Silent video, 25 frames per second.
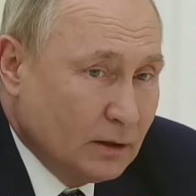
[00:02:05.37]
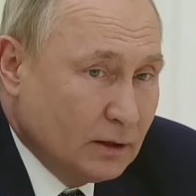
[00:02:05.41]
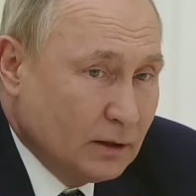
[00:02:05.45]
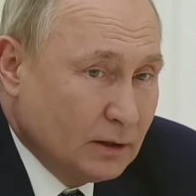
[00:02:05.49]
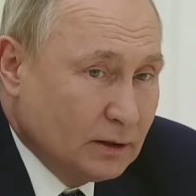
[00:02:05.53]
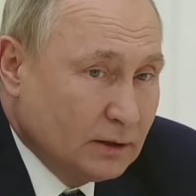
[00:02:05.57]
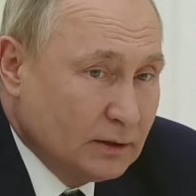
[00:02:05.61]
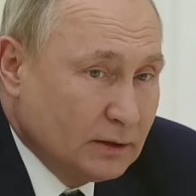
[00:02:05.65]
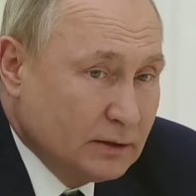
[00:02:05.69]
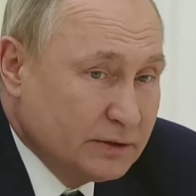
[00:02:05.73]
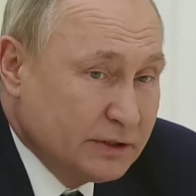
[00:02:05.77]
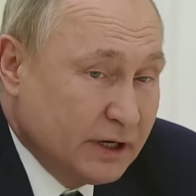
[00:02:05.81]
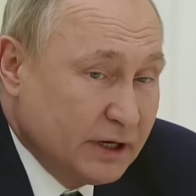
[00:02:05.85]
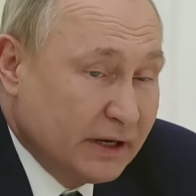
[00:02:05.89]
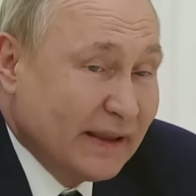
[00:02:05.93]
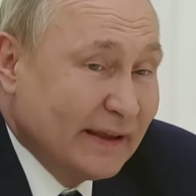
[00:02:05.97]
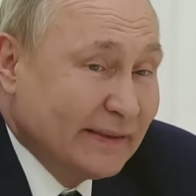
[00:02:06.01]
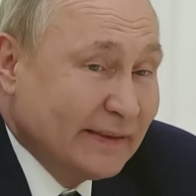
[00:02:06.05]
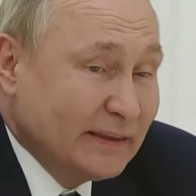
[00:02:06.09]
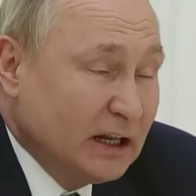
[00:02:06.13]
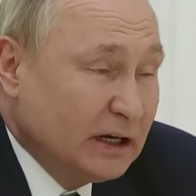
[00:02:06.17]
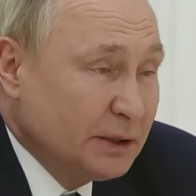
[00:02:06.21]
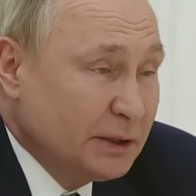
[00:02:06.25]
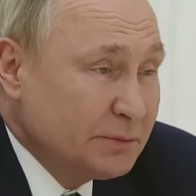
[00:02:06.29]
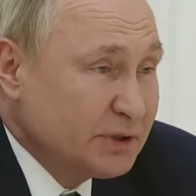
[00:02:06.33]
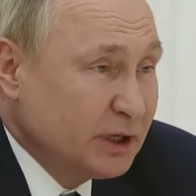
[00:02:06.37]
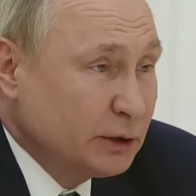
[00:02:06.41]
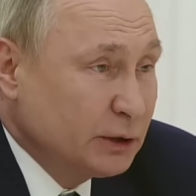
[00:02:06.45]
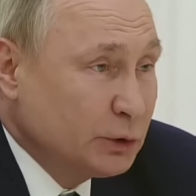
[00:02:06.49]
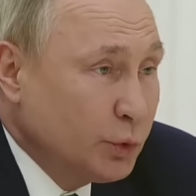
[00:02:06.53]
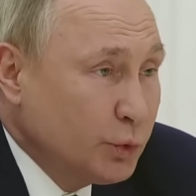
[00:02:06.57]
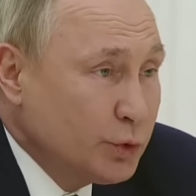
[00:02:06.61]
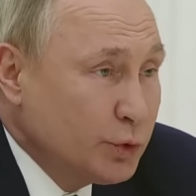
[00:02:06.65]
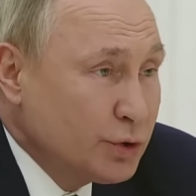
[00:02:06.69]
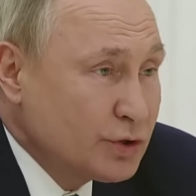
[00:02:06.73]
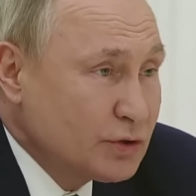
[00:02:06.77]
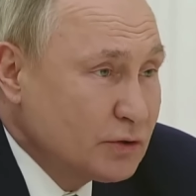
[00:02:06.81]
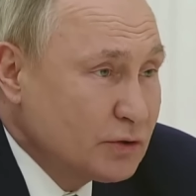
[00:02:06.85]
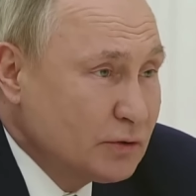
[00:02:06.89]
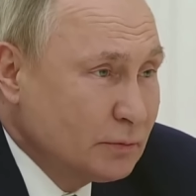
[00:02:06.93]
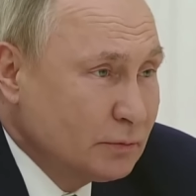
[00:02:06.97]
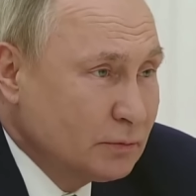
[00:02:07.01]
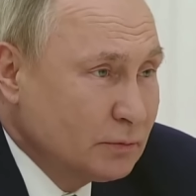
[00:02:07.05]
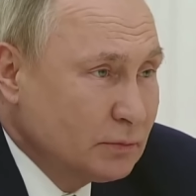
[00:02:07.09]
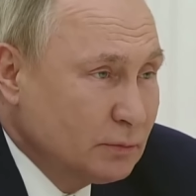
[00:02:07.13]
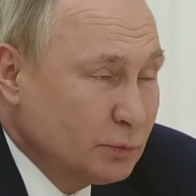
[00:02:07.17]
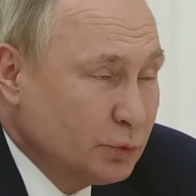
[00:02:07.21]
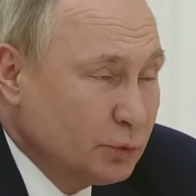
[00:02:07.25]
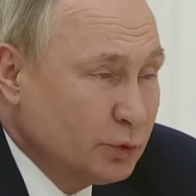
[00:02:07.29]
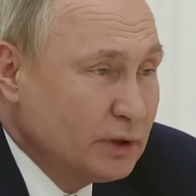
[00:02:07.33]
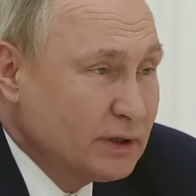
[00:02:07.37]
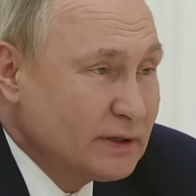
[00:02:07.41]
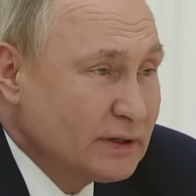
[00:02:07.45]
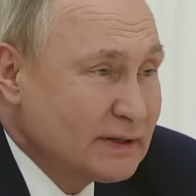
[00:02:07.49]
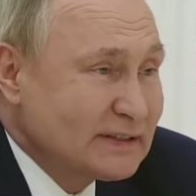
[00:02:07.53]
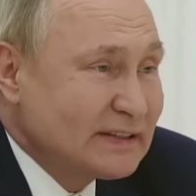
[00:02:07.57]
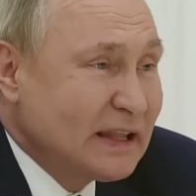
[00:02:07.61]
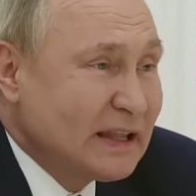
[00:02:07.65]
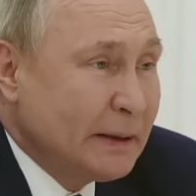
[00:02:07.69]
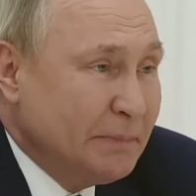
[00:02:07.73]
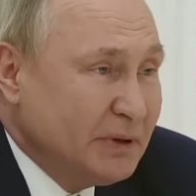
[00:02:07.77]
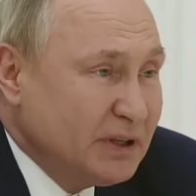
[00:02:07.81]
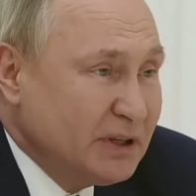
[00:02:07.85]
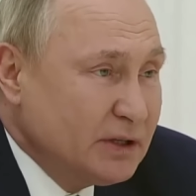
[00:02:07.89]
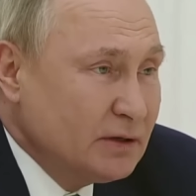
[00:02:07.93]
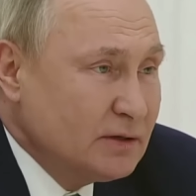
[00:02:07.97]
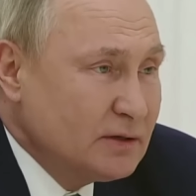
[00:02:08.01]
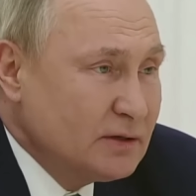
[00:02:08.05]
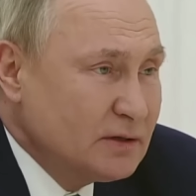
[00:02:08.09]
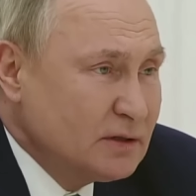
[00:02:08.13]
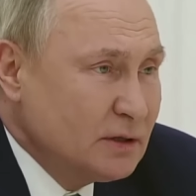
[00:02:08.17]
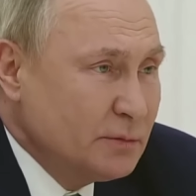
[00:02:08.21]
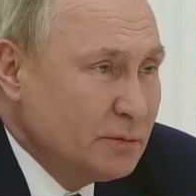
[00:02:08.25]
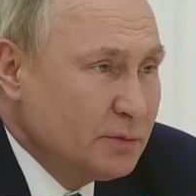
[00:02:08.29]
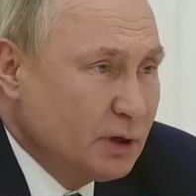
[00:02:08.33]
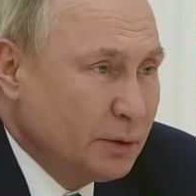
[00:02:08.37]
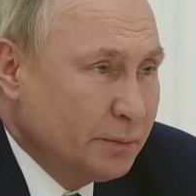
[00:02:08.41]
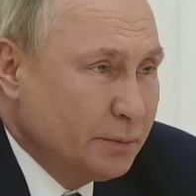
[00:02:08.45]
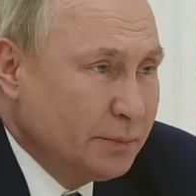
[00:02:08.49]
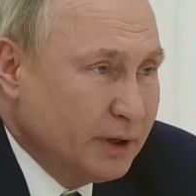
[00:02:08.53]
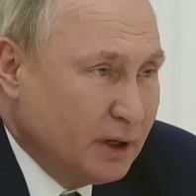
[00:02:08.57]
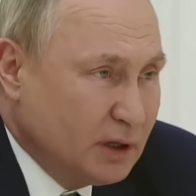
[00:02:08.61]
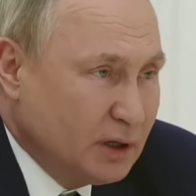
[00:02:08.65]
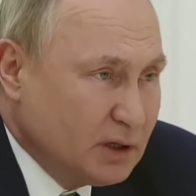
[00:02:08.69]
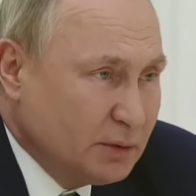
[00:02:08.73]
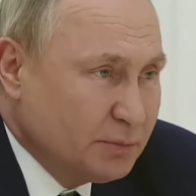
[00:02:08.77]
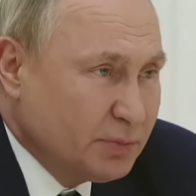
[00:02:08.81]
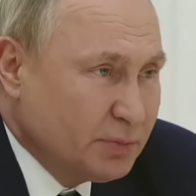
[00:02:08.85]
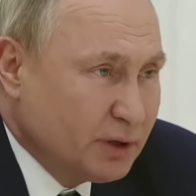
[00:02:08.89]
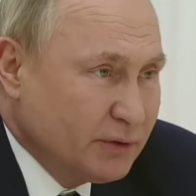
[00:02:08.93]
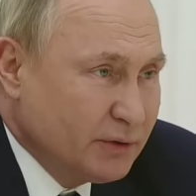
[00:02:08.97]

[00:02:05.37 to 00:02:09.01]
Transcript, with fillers: Je n'avais pas encore posé la question. Quelle est votre plus grande qualité